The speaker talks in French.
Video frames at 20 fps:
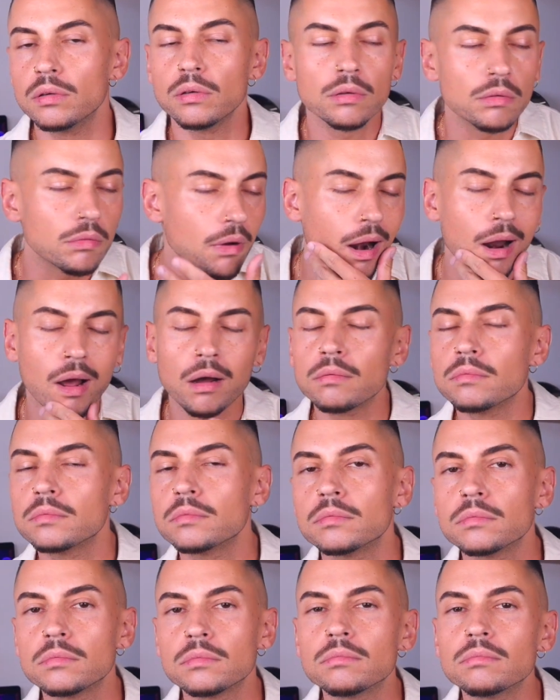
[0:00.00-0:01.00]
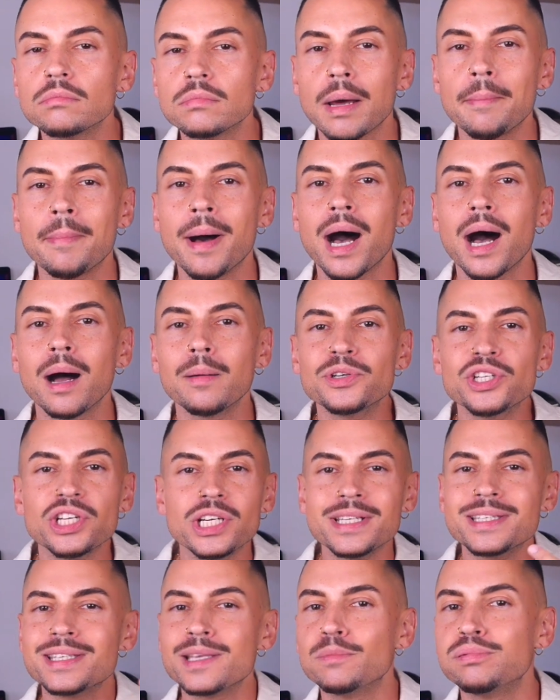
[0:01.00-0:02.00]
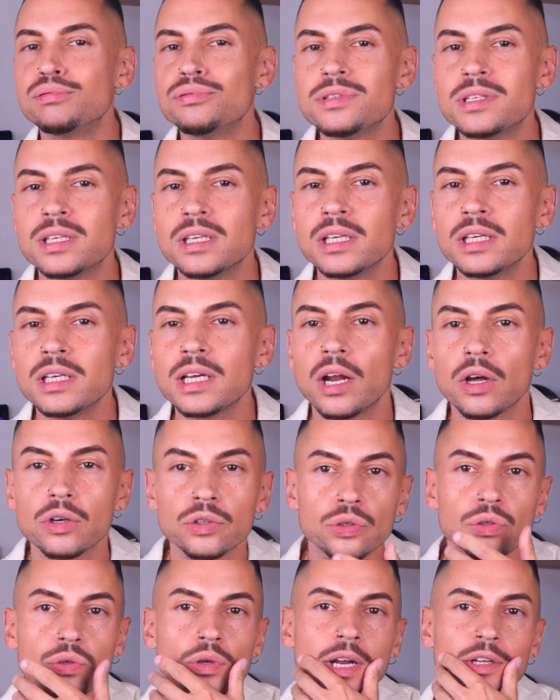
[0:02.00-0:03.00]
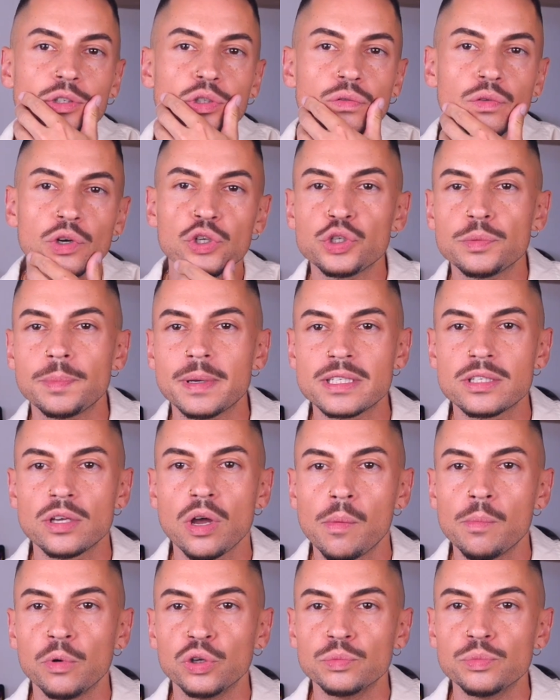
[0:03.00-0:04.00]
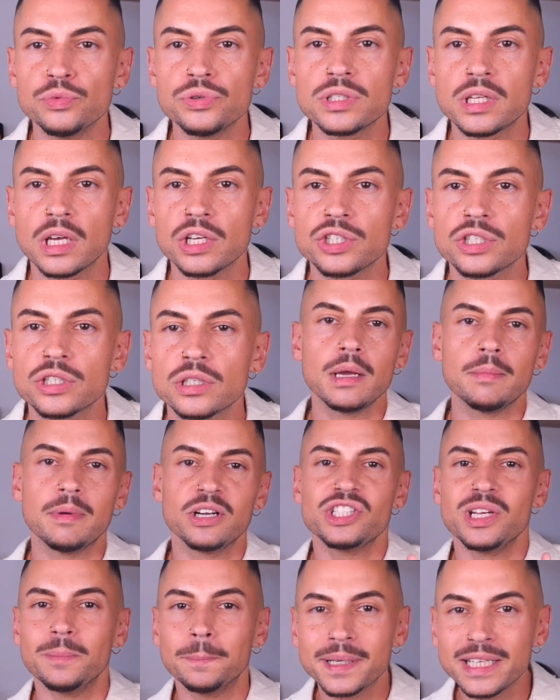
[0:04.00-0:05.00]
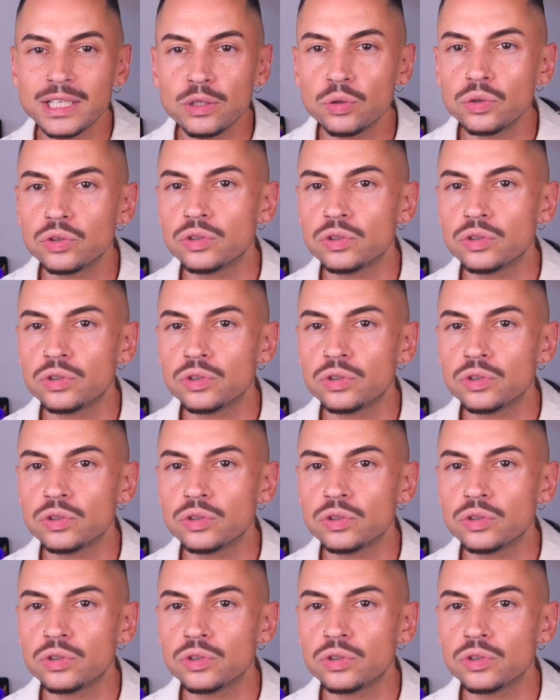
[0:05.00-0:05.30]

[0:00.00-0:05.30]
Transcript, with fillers: Voilà, la barbe, j'ai laissé pousser, alors que là, tu vois, je suis passé en mode moustache. Bah, j'ai pris le